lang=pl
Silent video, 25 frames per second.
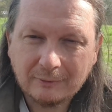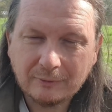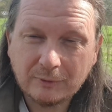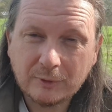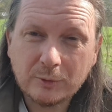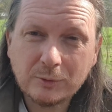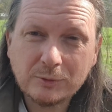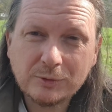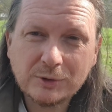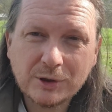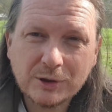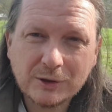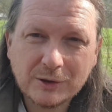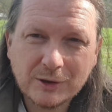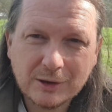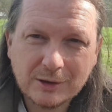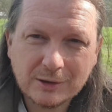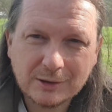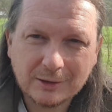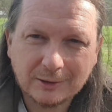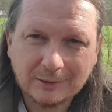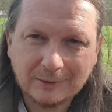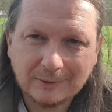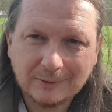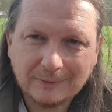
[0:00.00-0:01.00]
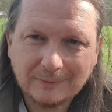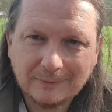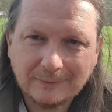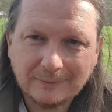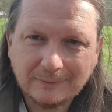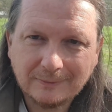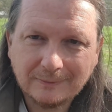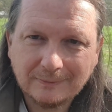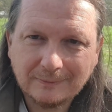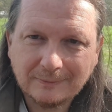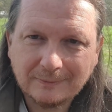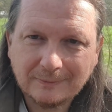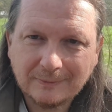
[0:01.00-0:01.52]
W gruncie rzeczy
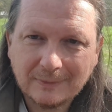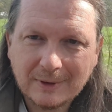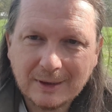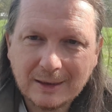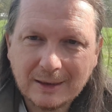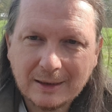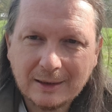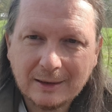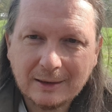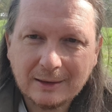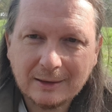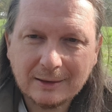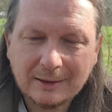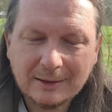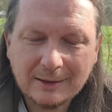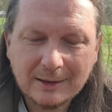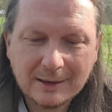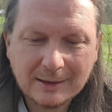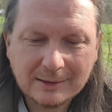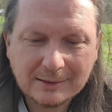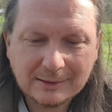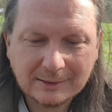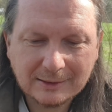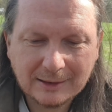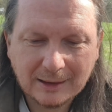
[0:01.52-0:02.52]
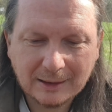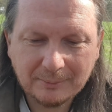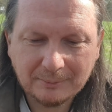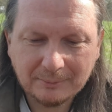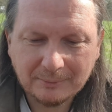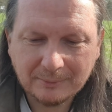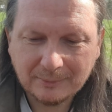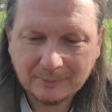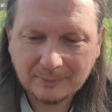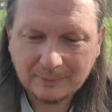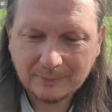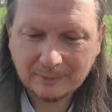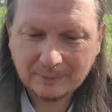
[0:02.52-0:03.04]

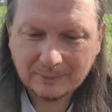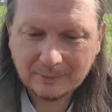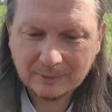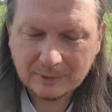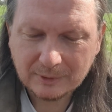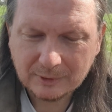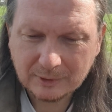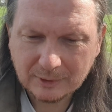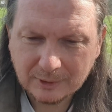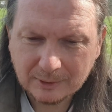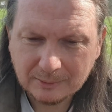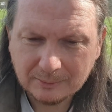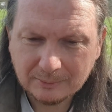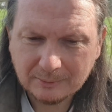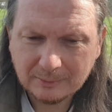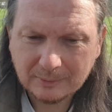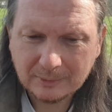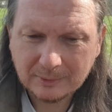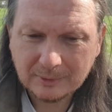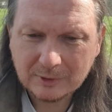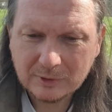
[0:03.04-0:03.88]
jestem tym,